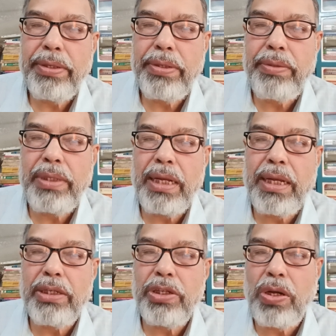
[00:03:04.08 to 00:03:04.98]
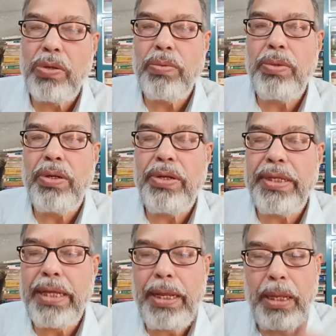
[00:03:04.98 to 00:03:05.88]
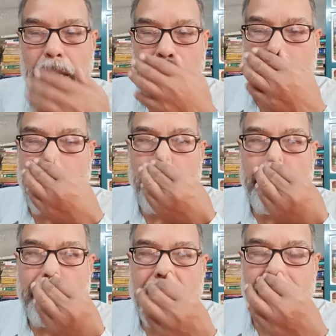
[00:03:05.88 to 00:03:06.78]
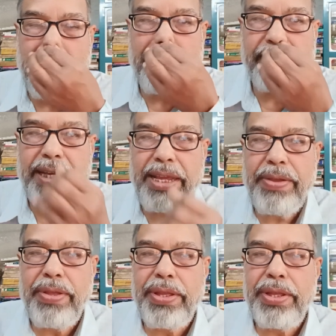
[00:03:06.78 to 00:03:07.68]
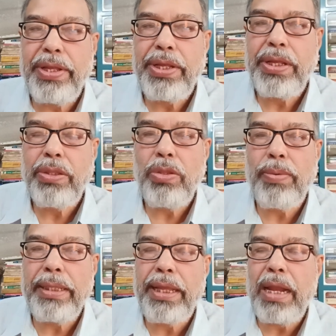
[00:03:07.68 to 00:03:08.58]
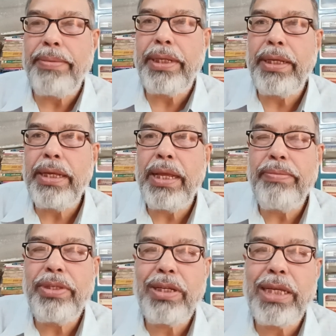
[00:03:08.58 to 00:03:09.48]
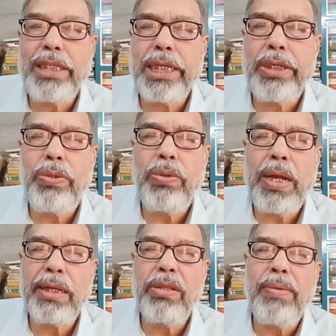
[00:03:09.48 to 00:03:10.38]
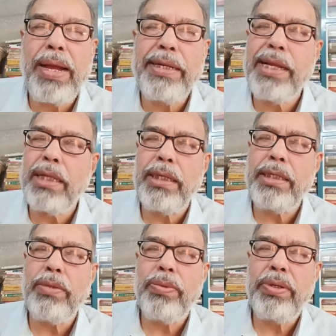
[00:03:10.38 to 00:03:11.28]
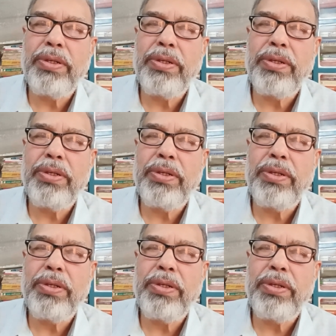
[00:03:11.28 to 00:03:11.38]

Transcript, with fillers: খুব জানা শর্টও ভুল হয়ে যায় যাই হোক আমি আজকে তোমাদের আমি এমসিকে এসেকেও একদম আইডিয়া দিয়ে দেবো